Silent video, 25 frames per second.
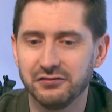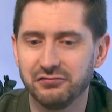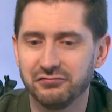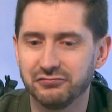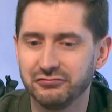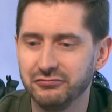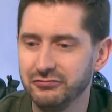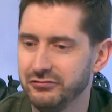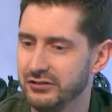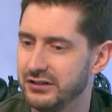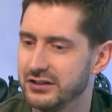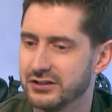
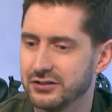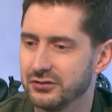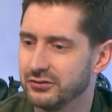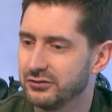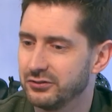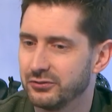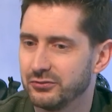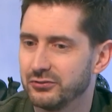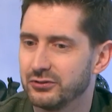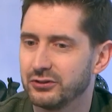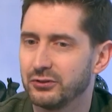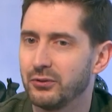fou. Les gens
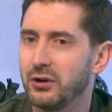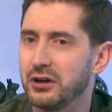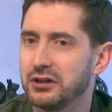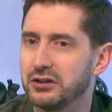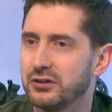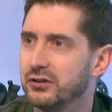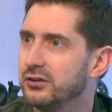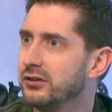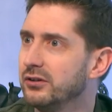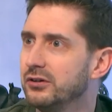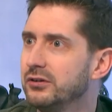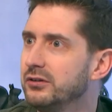sont, sont
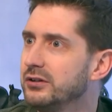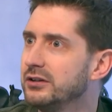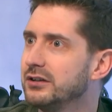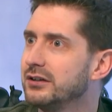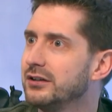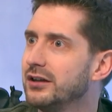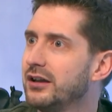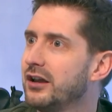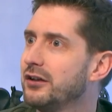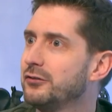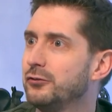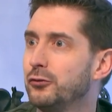accueillants
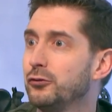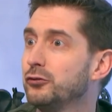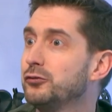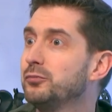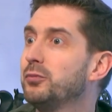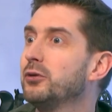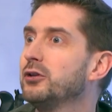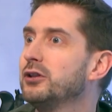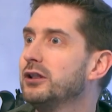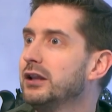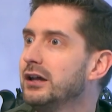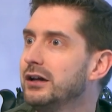et la, le
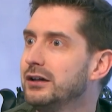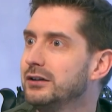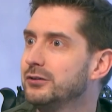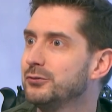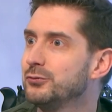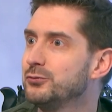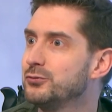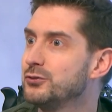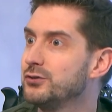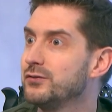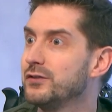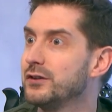
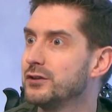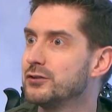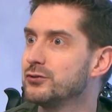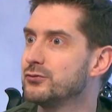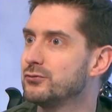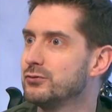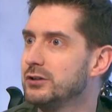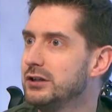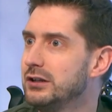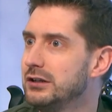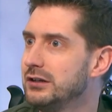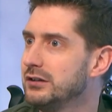spotlight où je viens
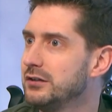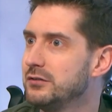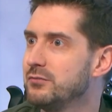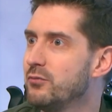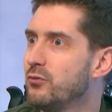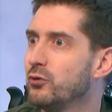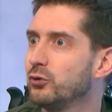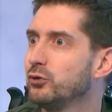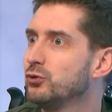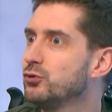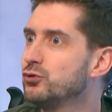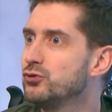jouer, là, ils
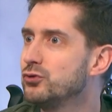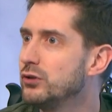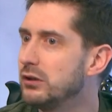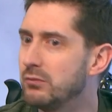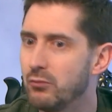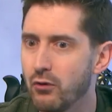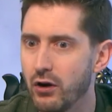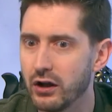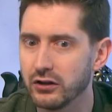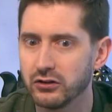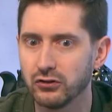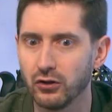m'ont, toujours,
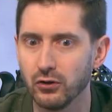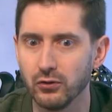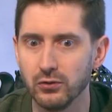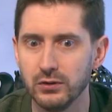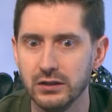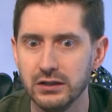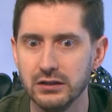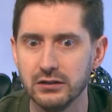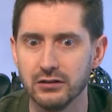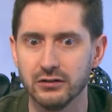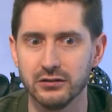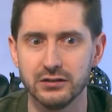ils m'ont
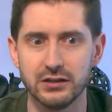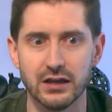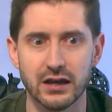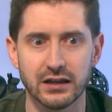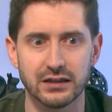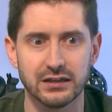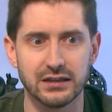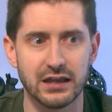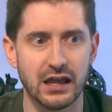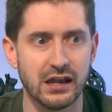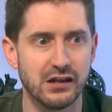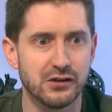accueilli euh, il y a
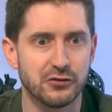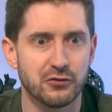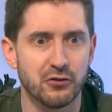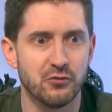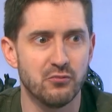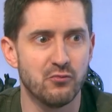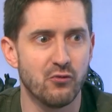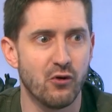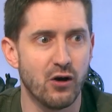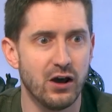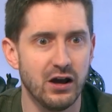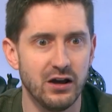quelques
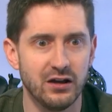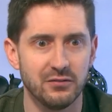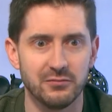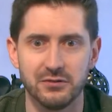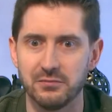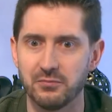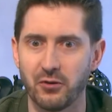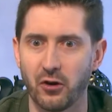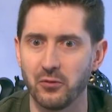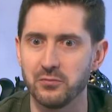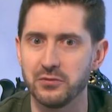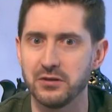mois à
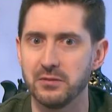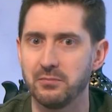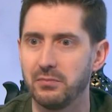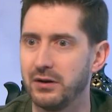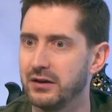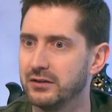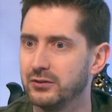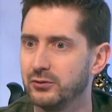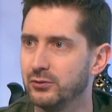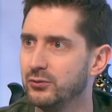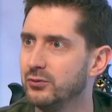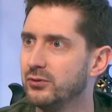mes premiers
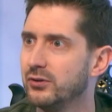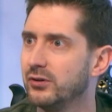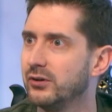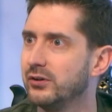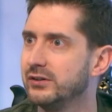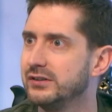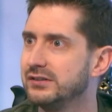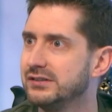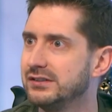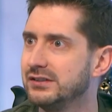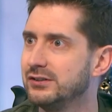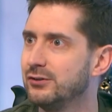
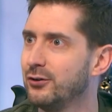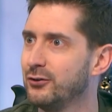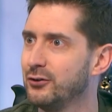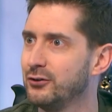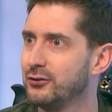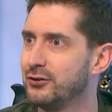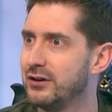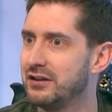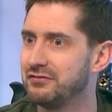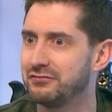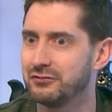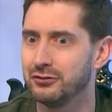plateaux ici dans
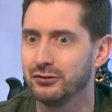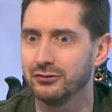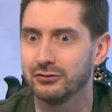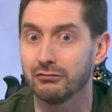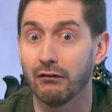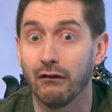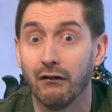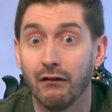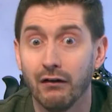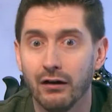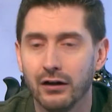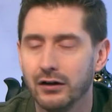l'ordre de la
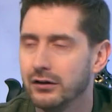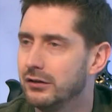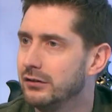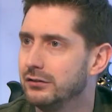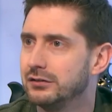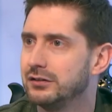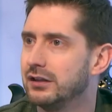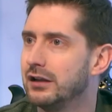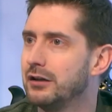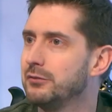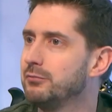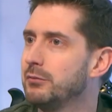France. C'est